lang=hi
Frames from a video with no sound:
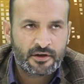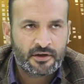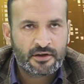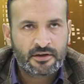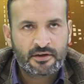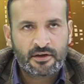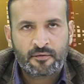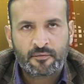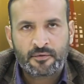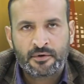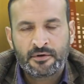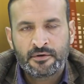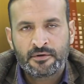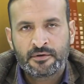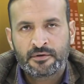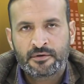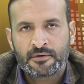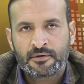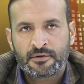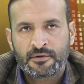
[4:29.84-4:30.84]
किया था मैं
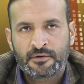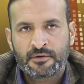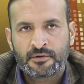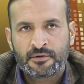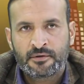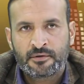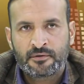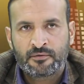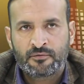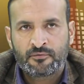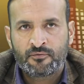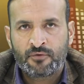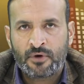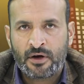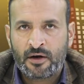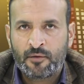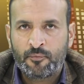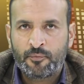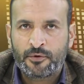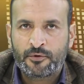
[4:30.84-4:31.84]

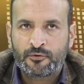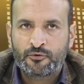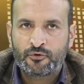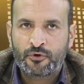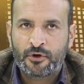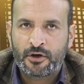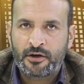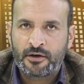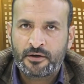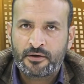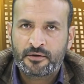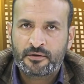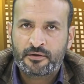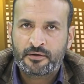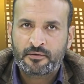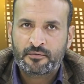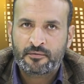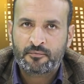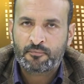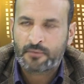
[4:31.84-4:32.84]
वहाँ पे जो है
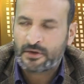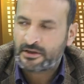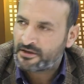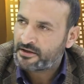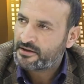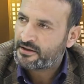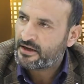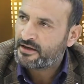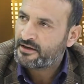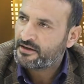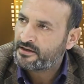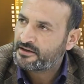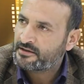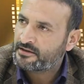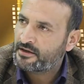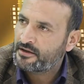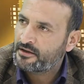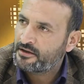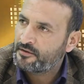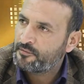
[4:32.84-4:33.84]
बल्तिस्तान की
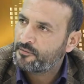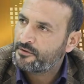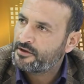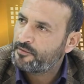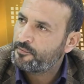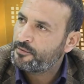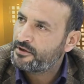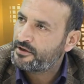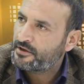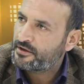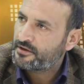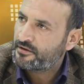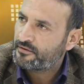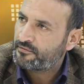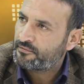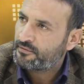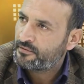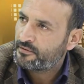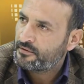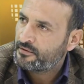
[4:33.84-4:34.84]
एक तंजीम थी बी एस एफ